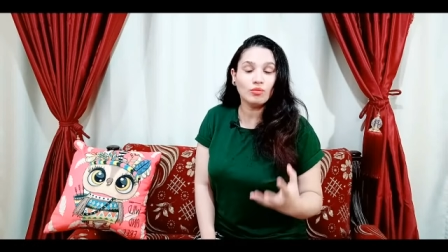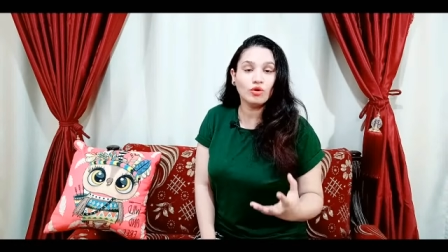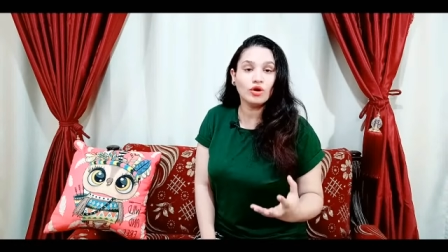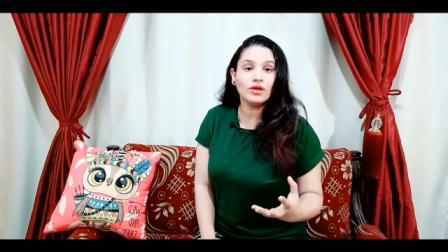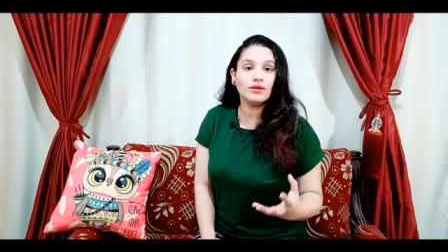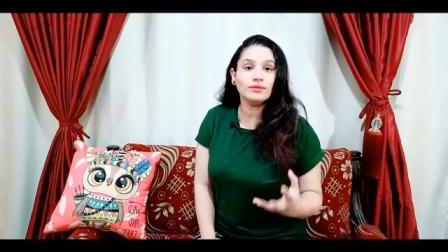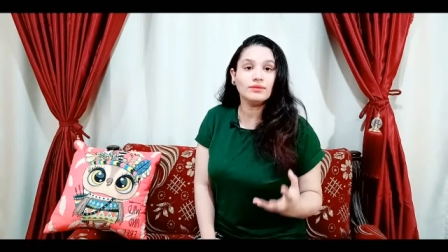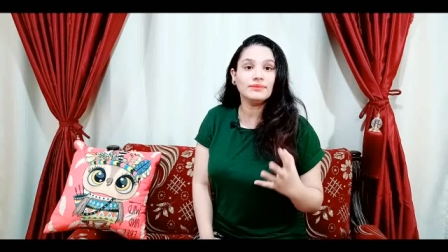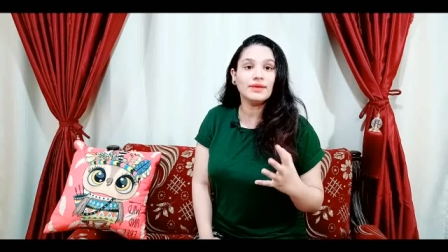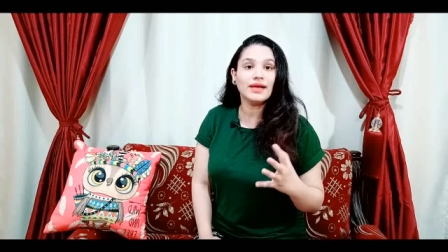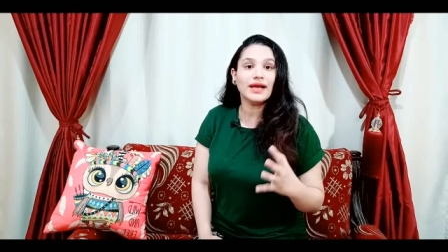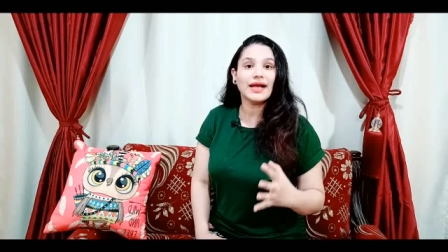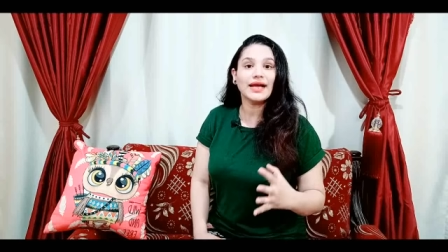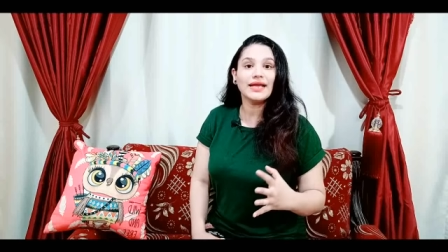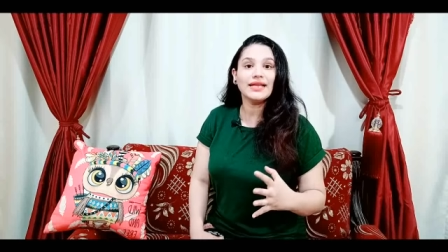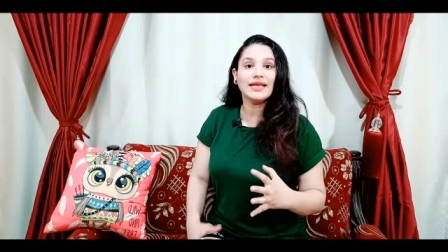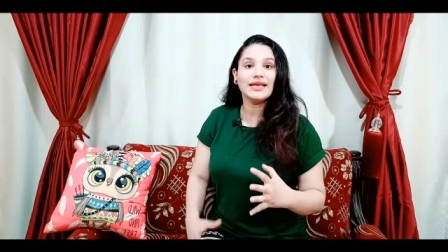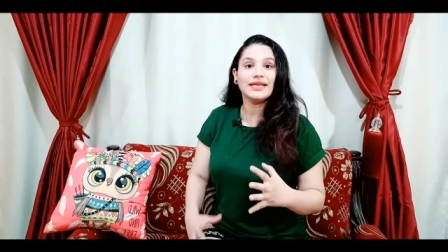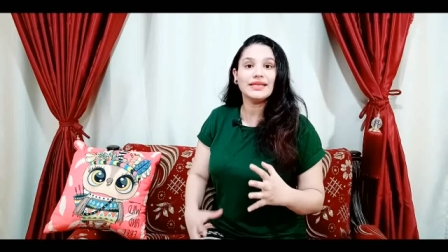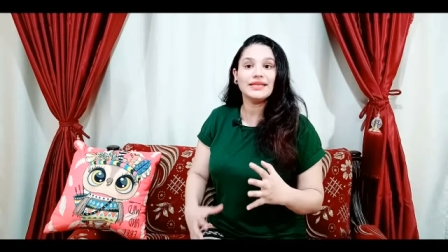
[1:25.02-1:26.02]
مهمه
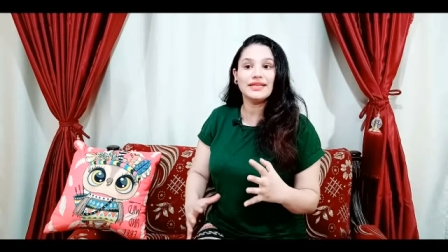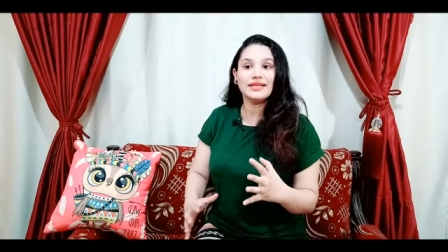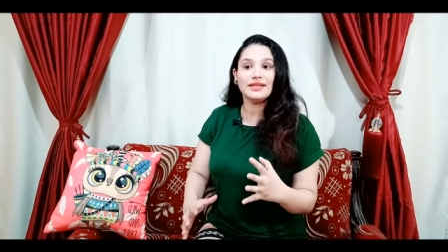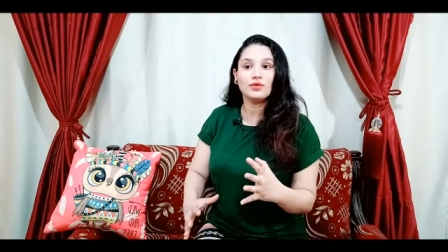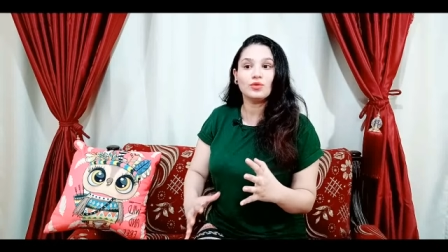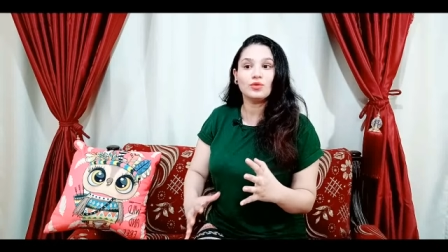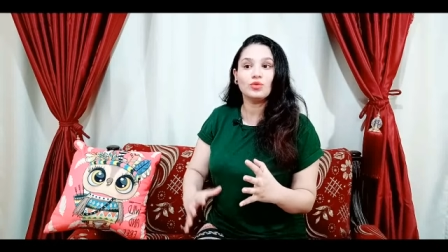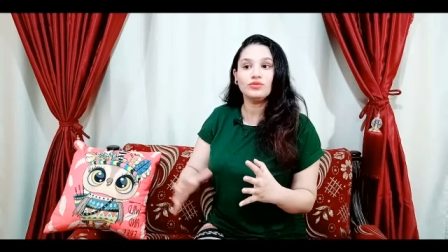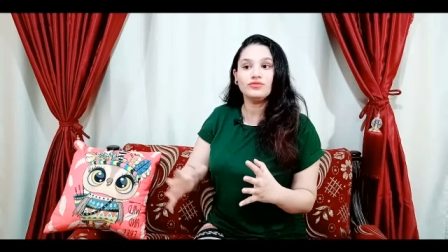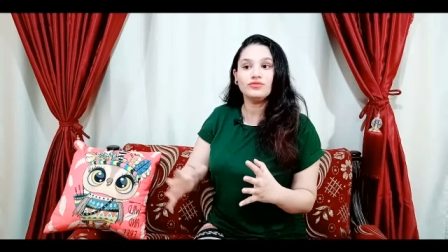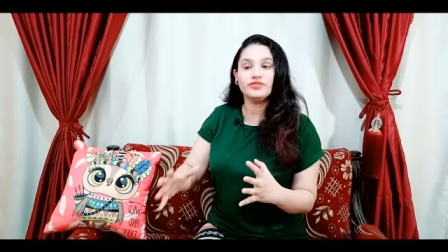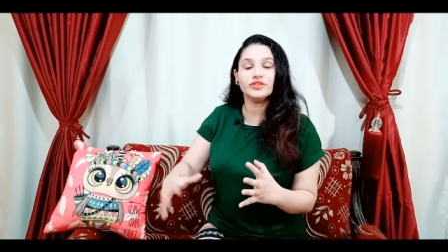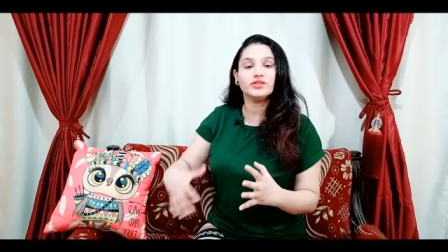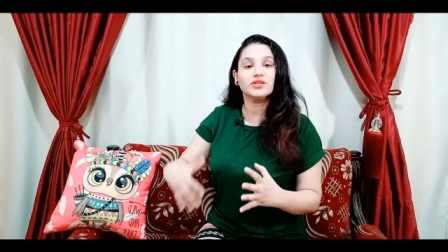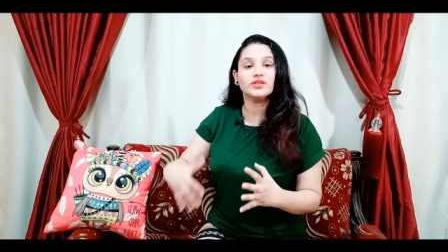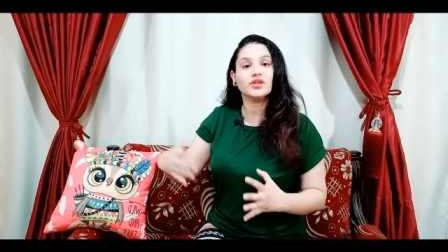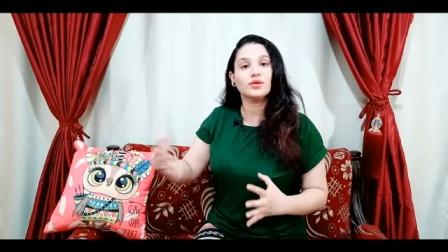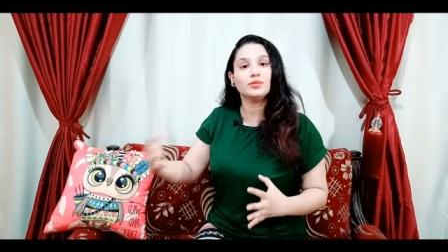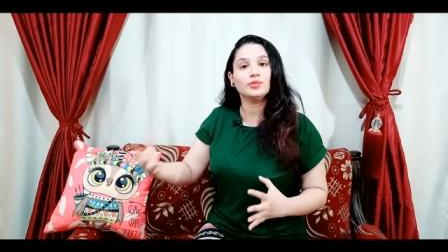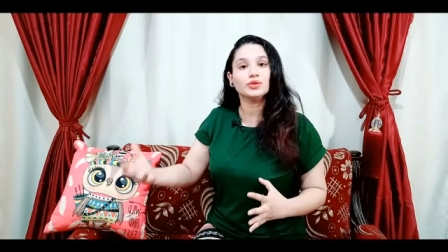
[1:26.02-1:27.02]
على ان يكون في
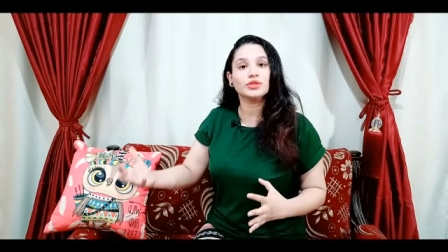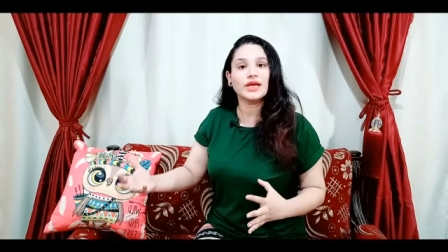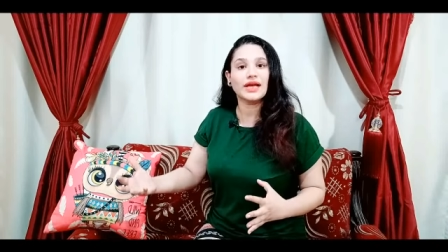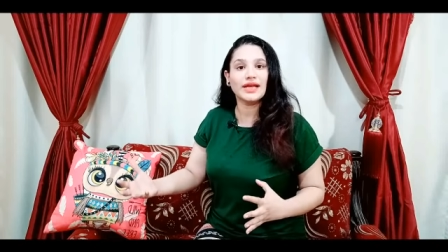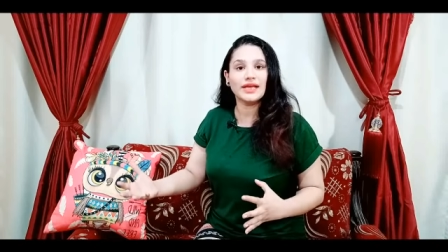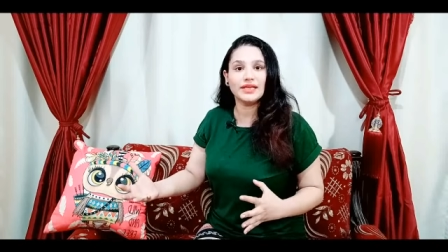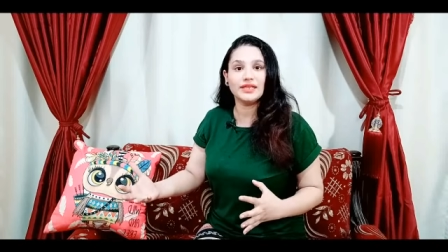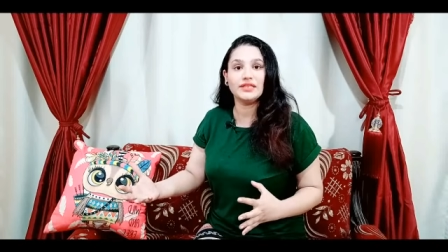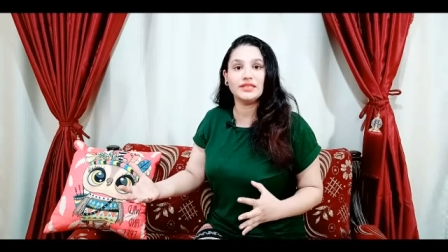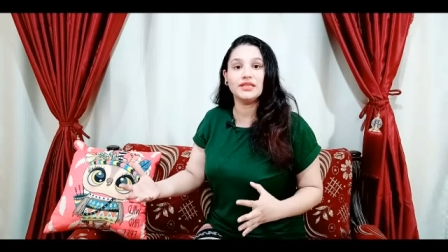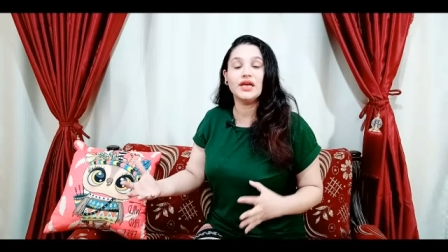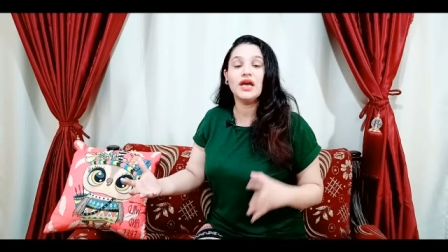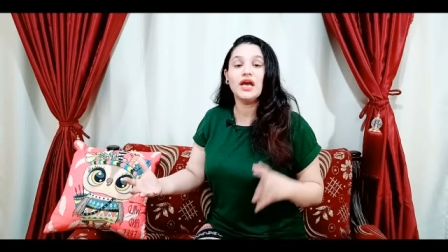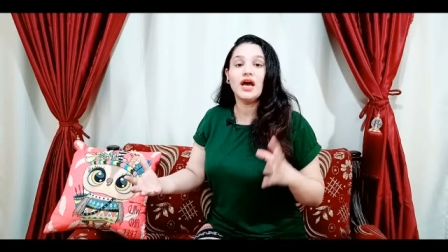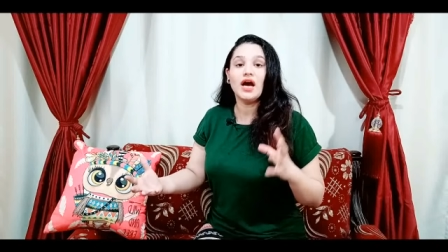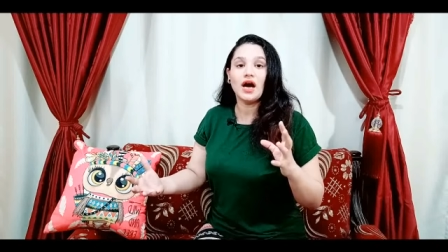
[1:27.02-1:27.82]
ترابط عائلي